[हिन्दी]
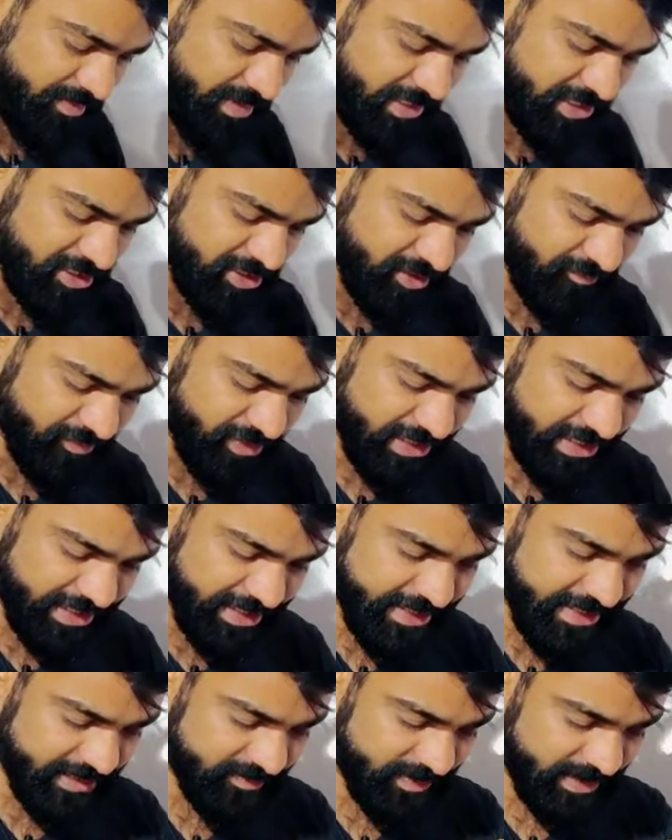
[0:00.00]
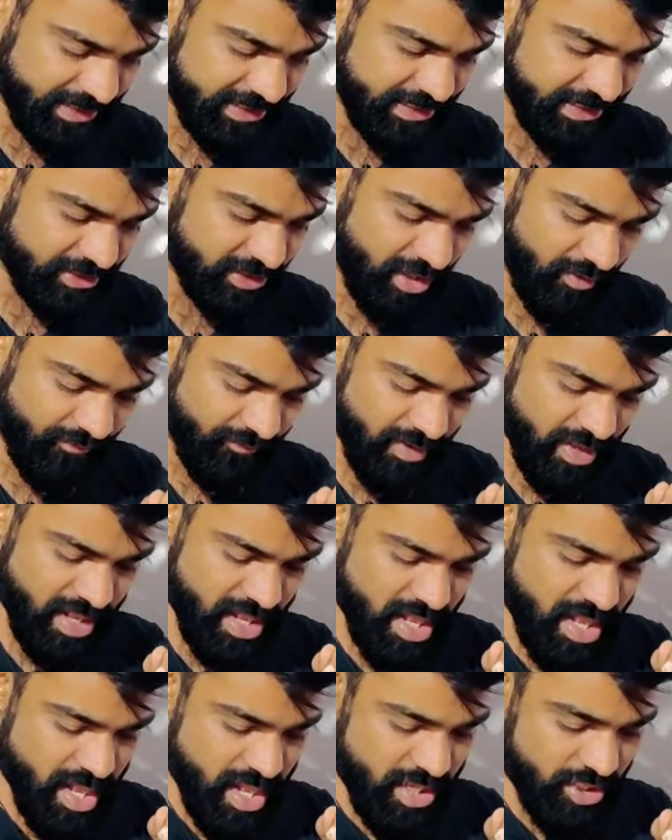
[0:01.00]
द बेसिस ऑफ थ्री ईयर्स परचेज ऑफ
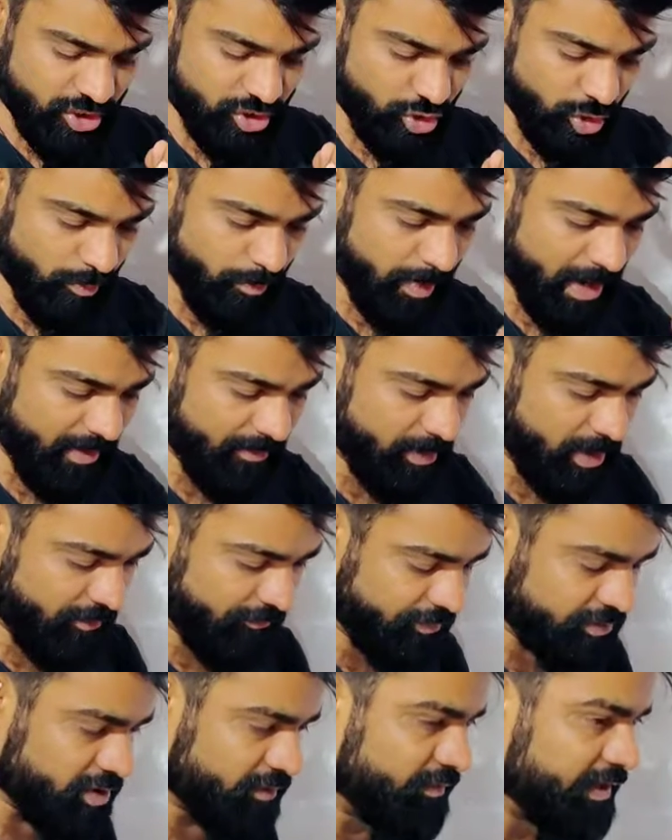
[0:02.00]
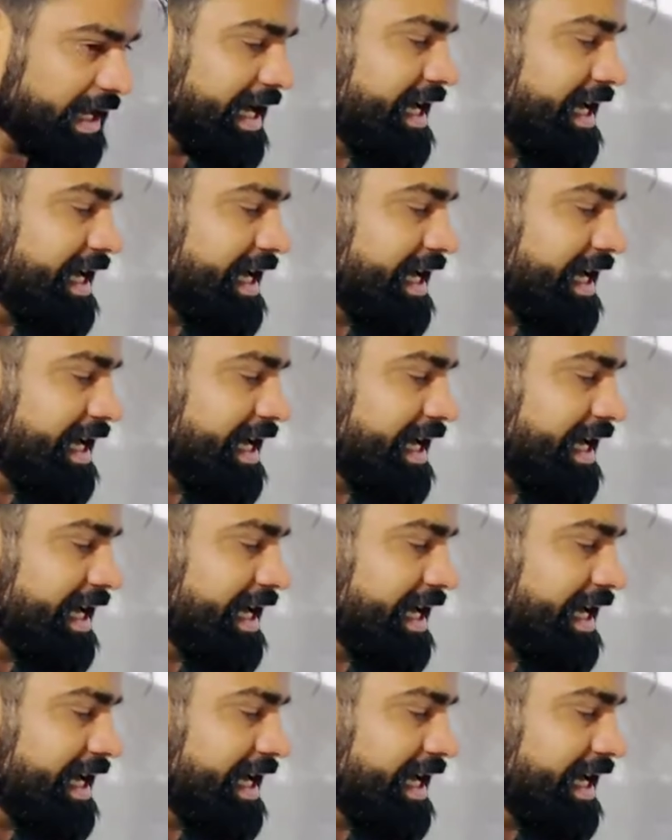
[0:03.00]
सुपर प्रॉफिट्स ऑफ